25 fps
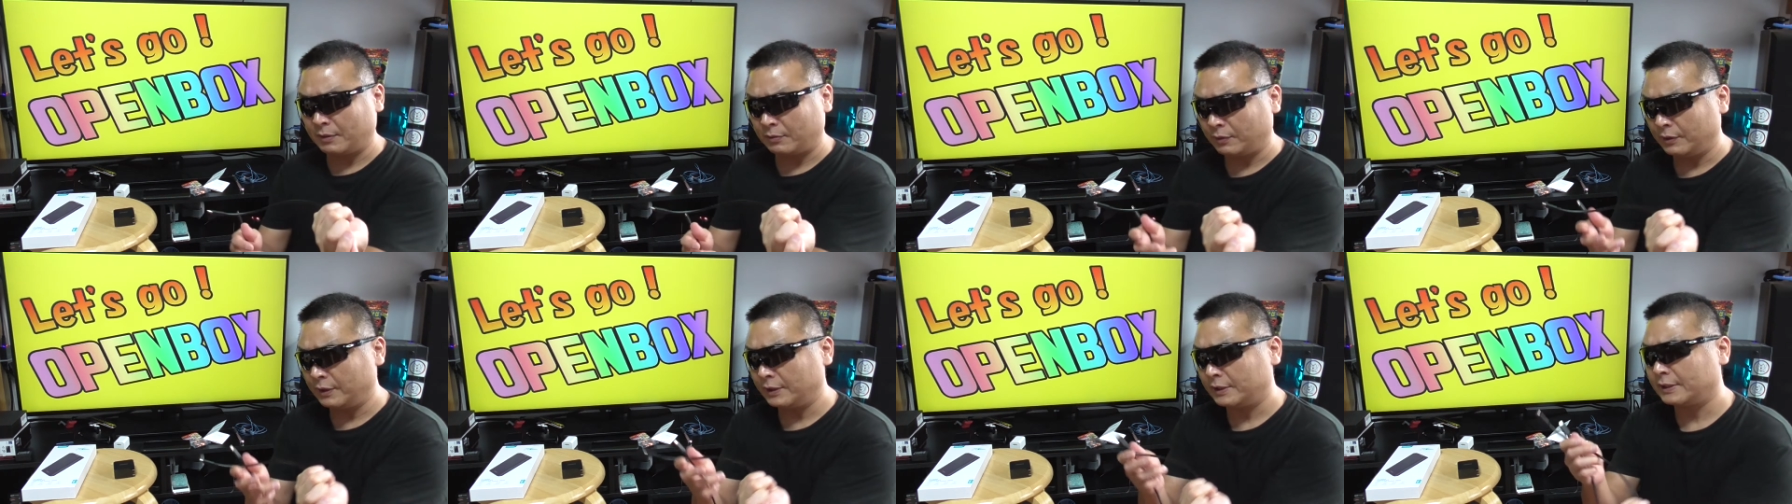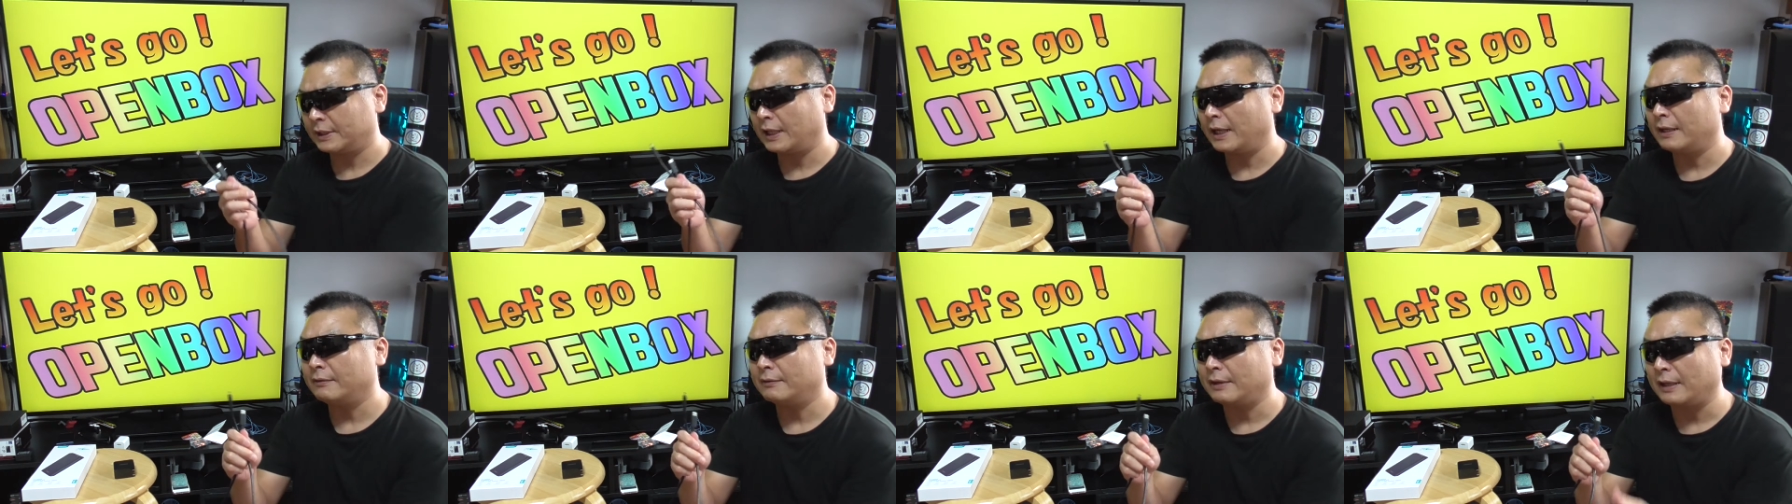これ
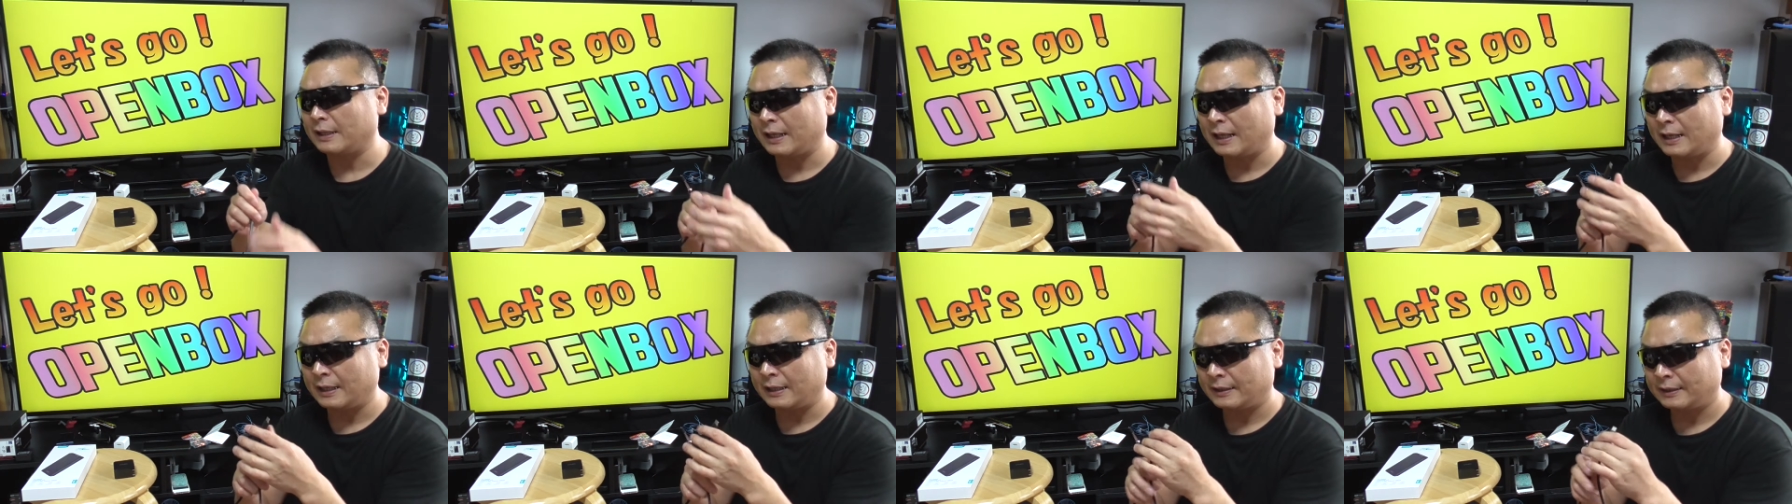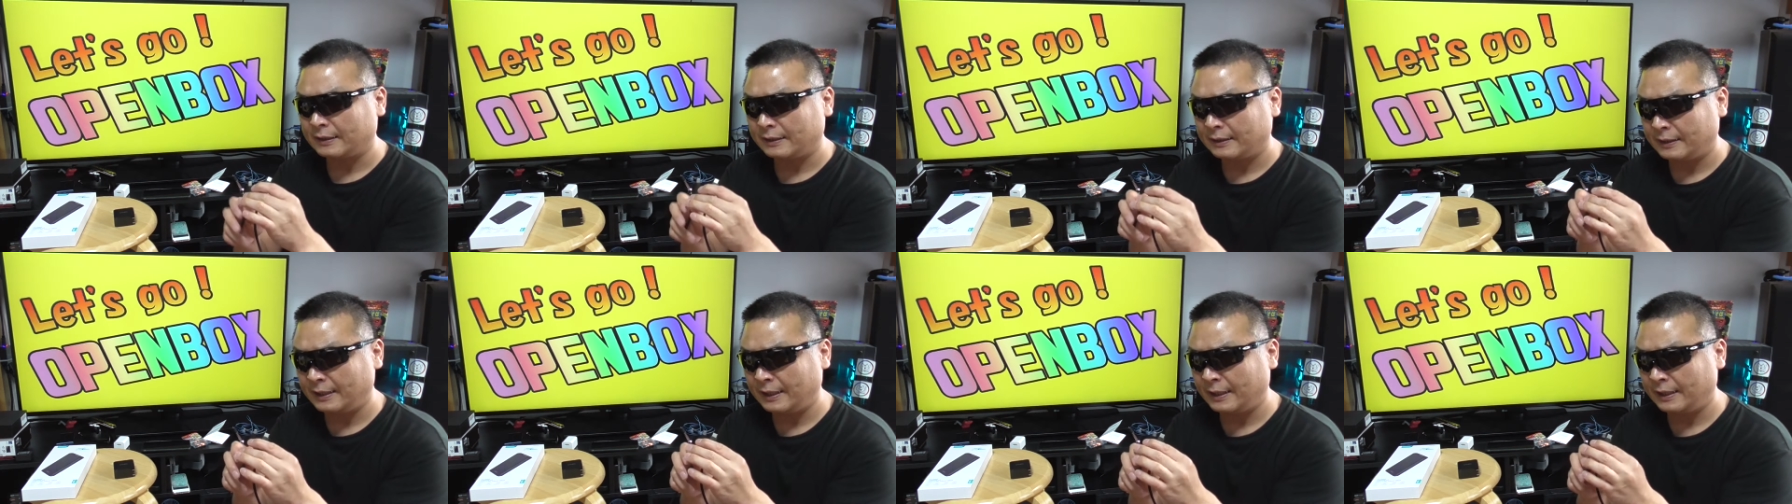使えるかな、
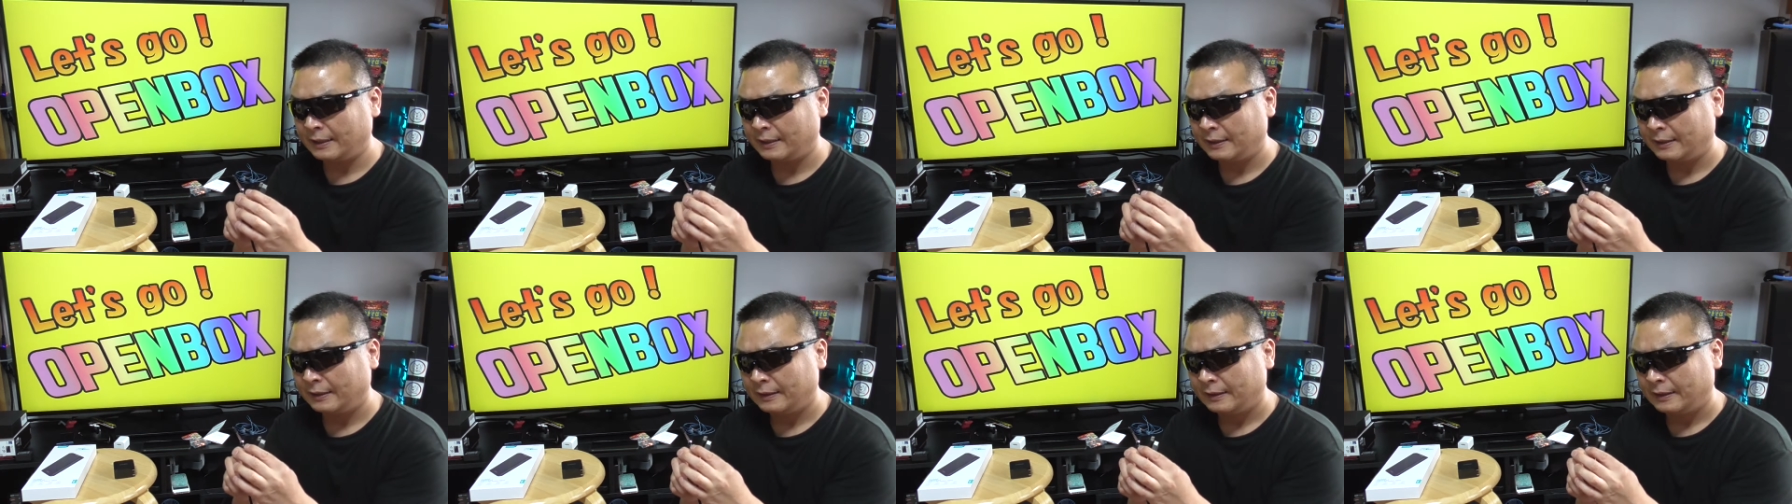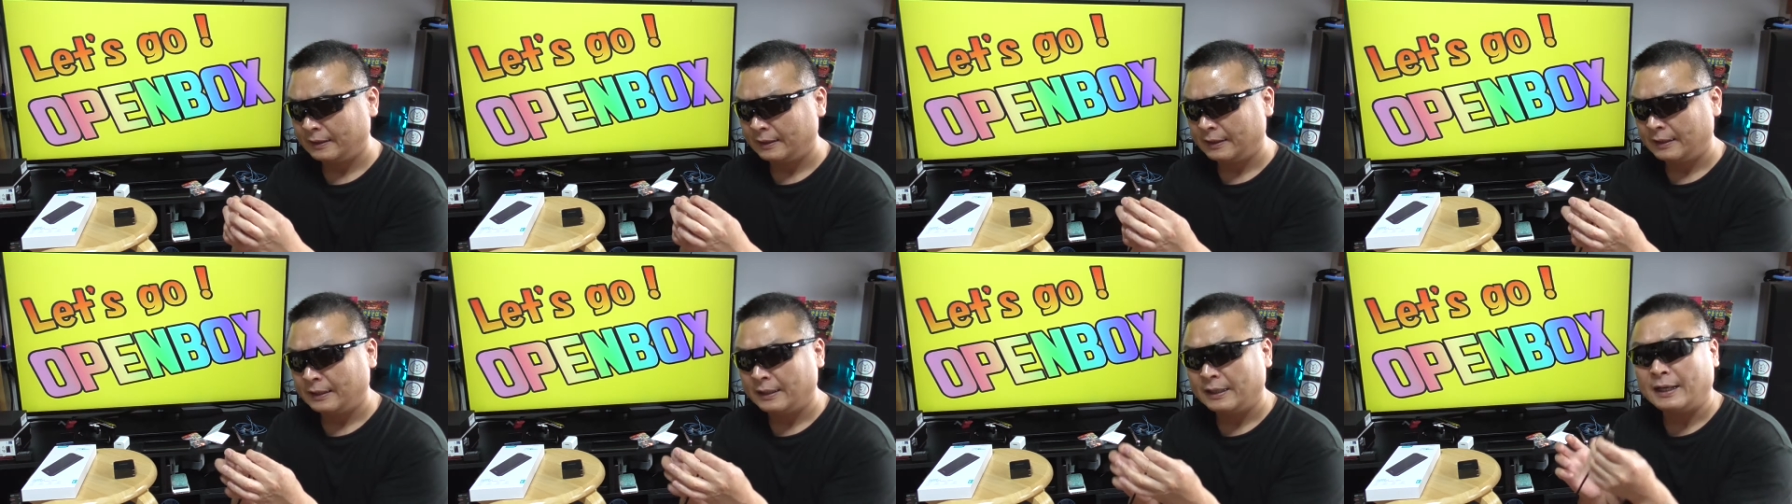ね
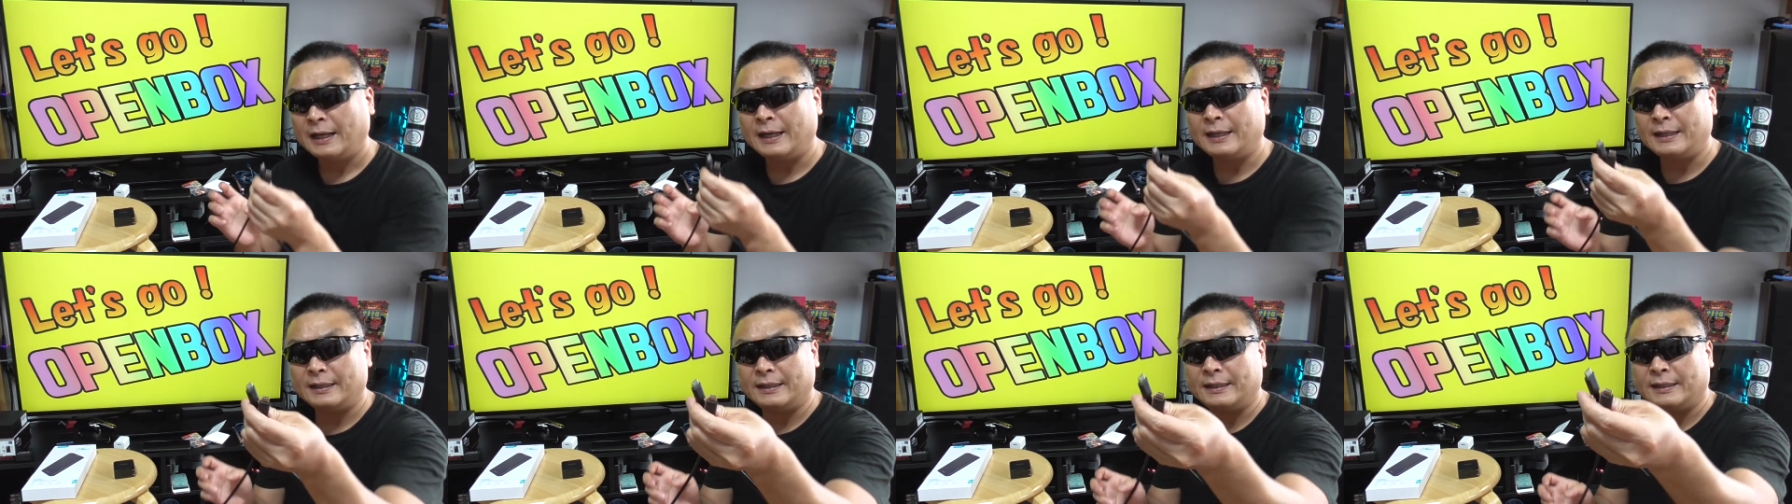はい、